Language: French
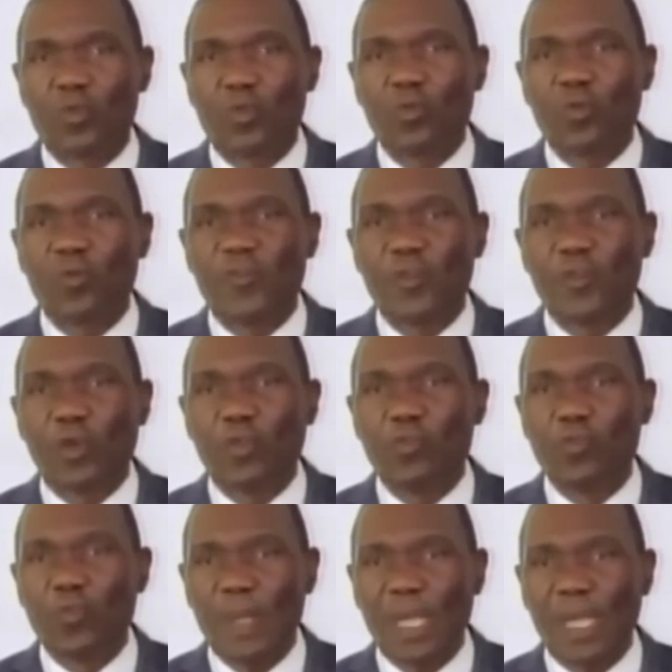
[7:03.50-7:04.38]
nous
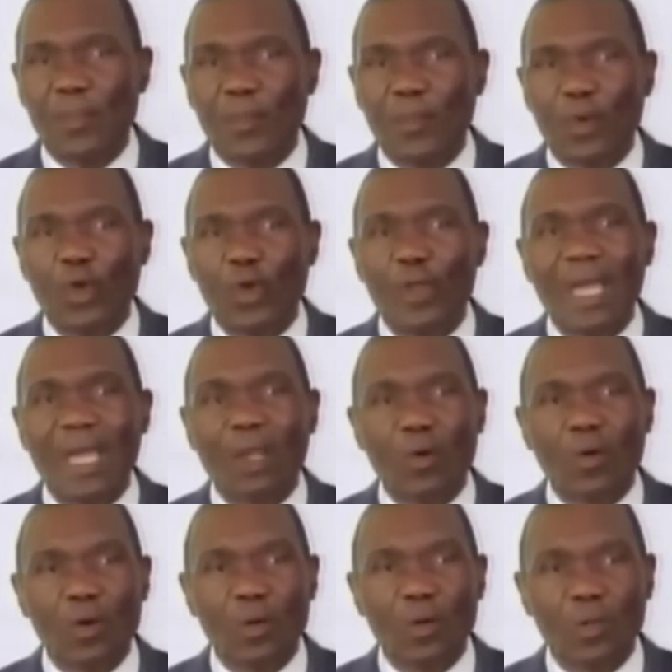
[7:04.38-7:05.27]
trouvions nous-mêmes un
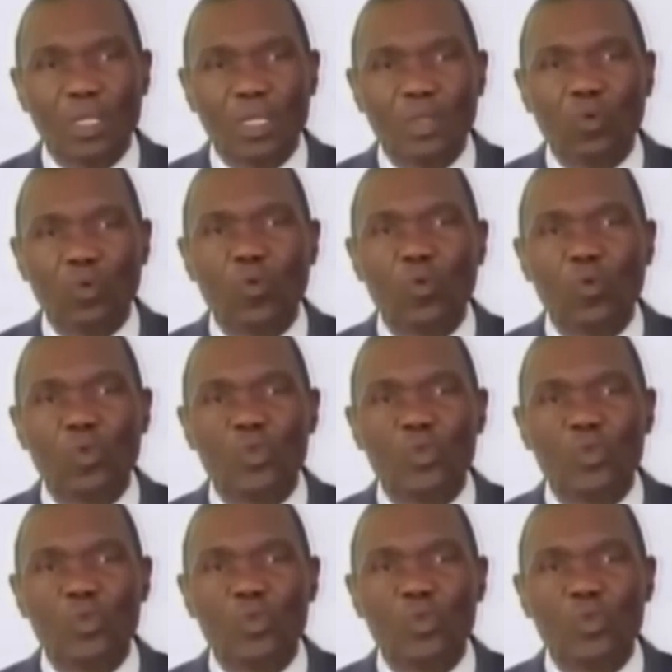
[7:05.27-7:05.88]
accord qui nous